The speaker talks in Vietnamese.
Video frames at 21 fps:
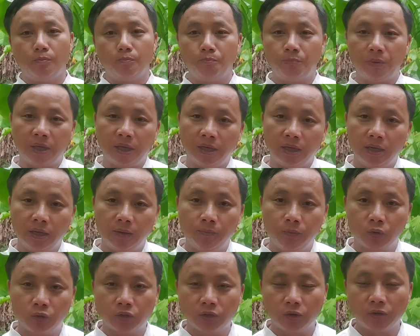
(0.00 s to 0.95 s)
bị
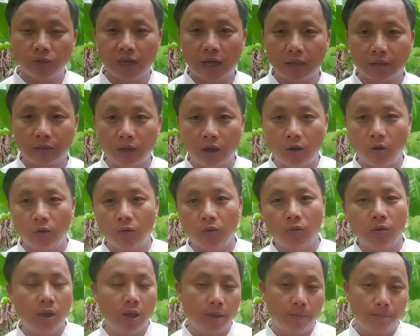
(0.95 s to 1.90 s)
một trâu giá thầu
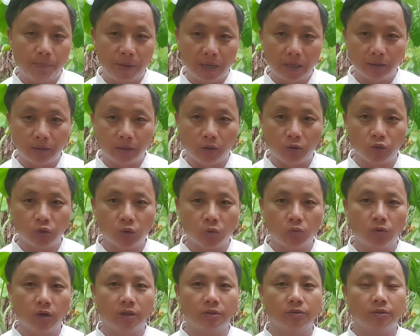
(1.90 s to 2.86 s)
bé tàu
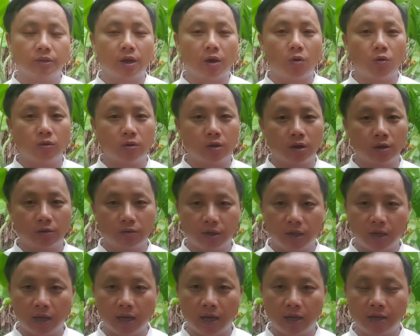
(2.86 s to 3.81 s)
rồng lần tàu kia
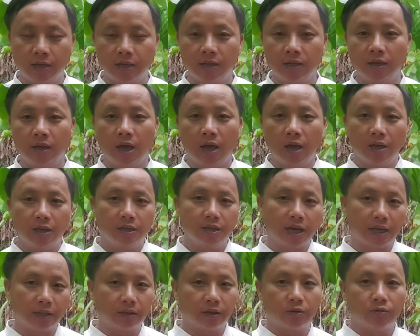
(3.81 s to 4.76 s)
kia đi
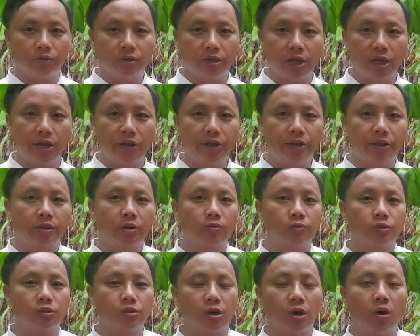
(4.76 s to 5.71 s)
giá thầu tê thầu
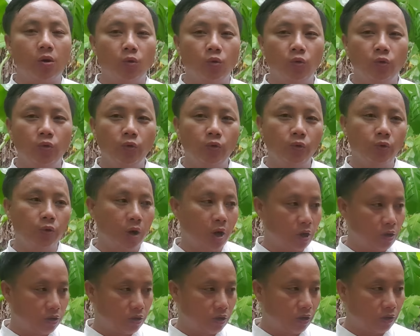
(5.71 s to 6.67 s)
gió u
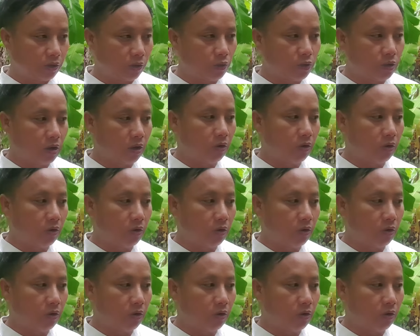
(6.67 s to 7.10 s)
nhớ trâu cho